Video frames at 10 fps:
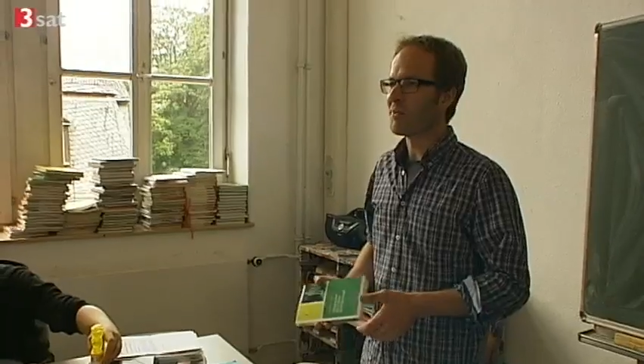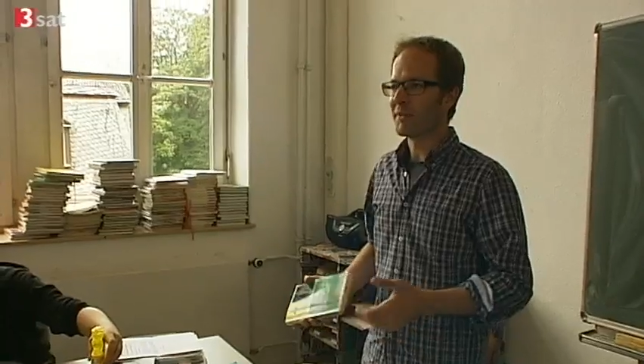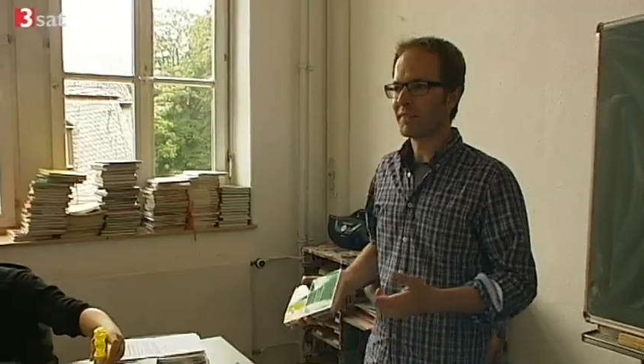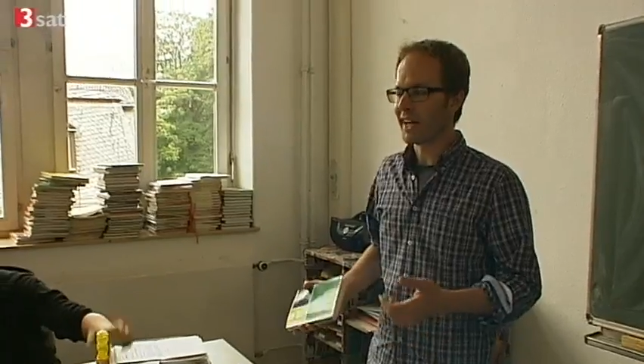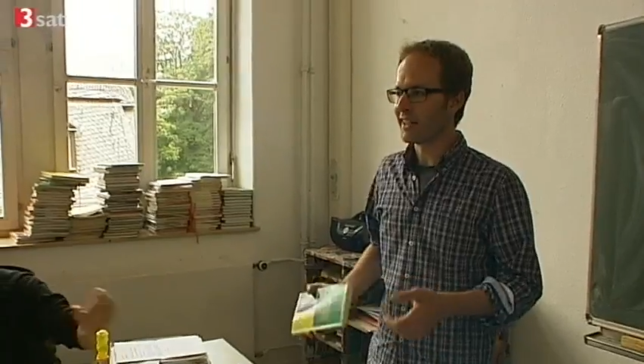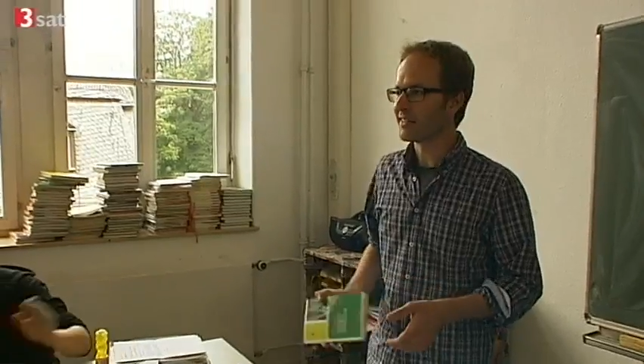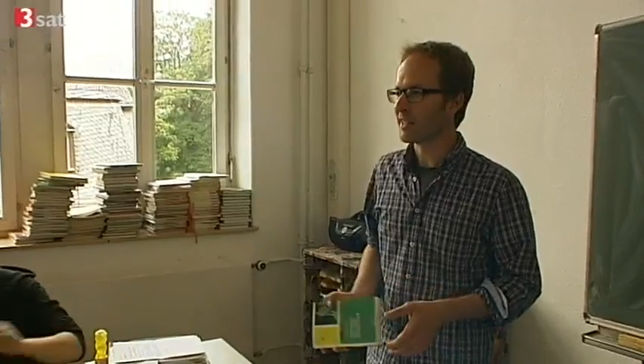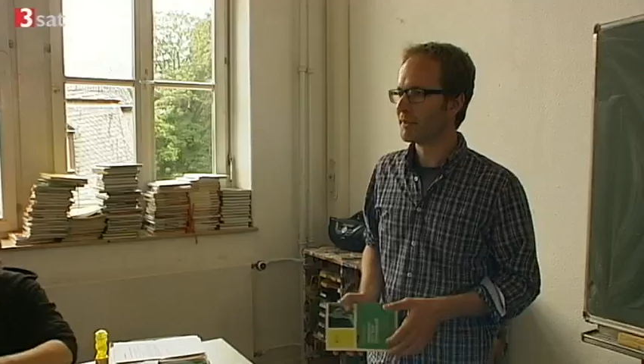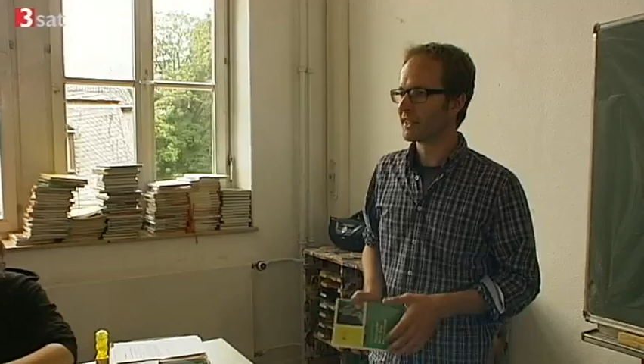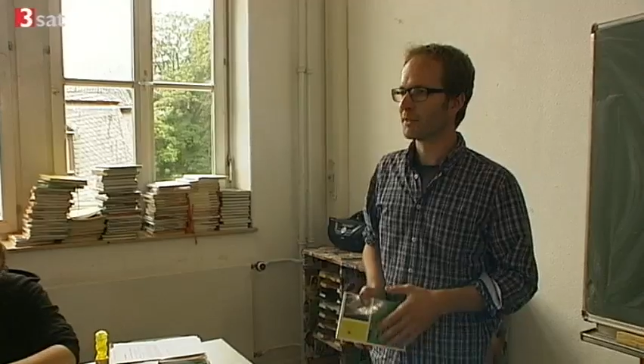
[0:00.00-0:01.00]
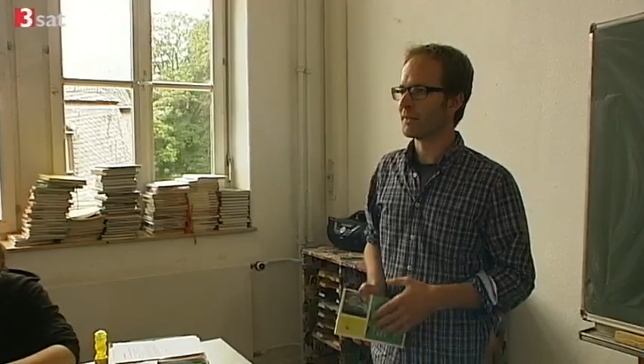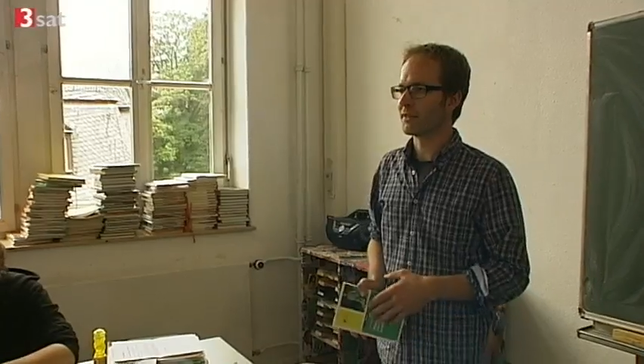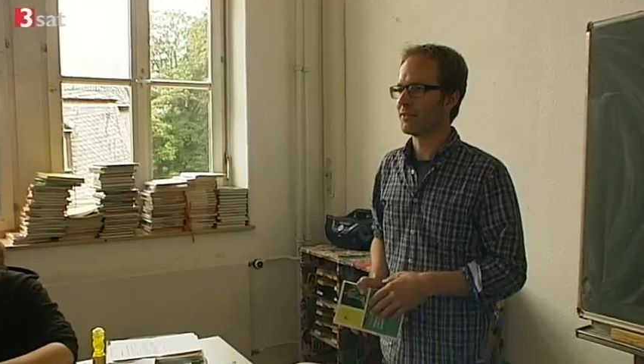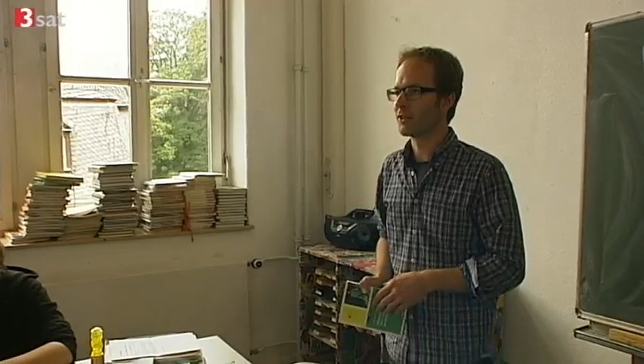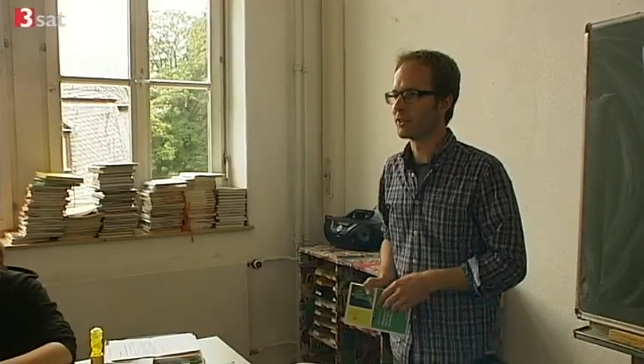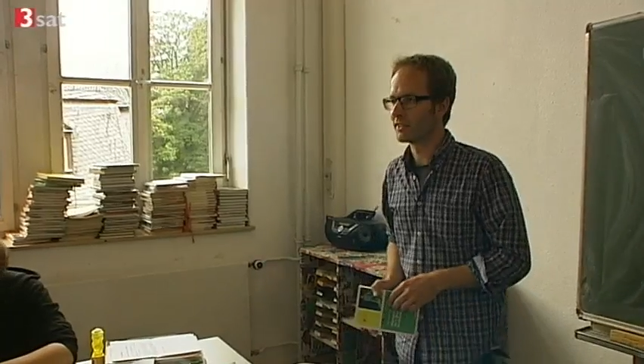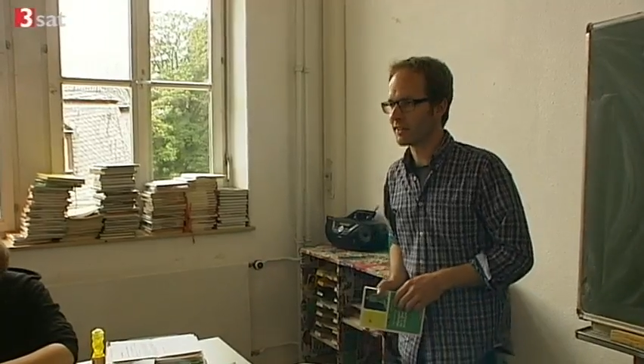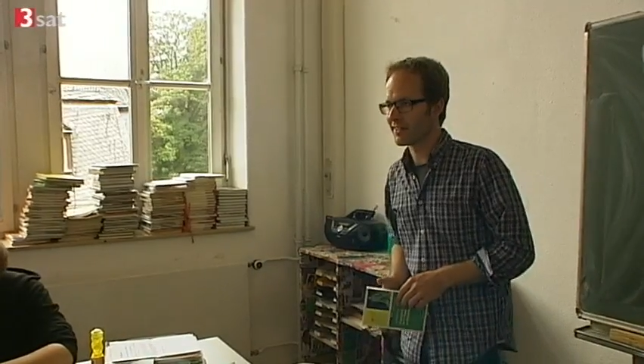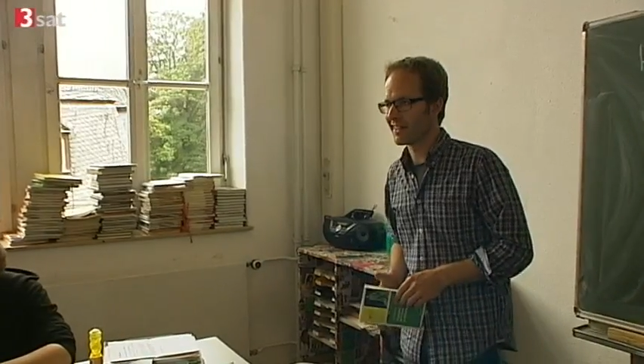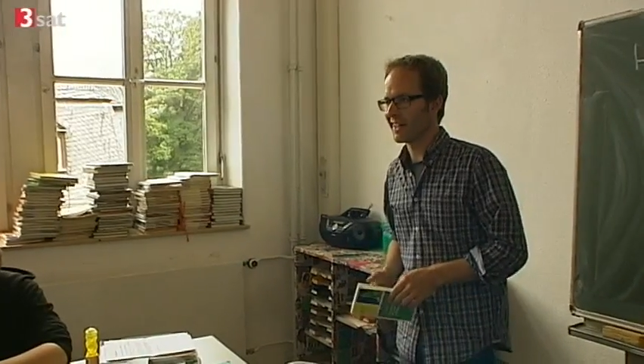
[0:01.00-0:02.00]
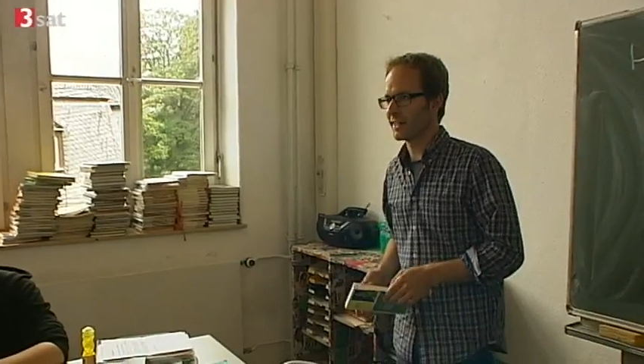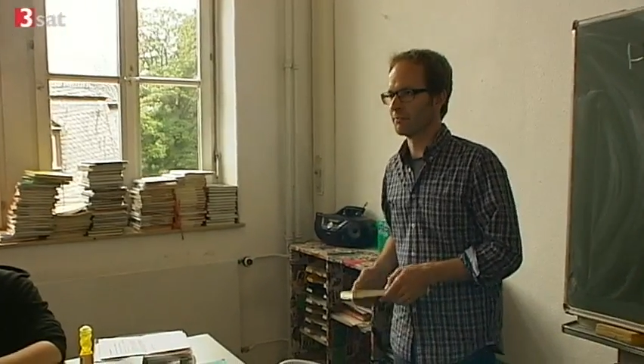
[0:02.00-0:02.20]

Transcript: Jetzt muss sie gehen, ohne Abschluss.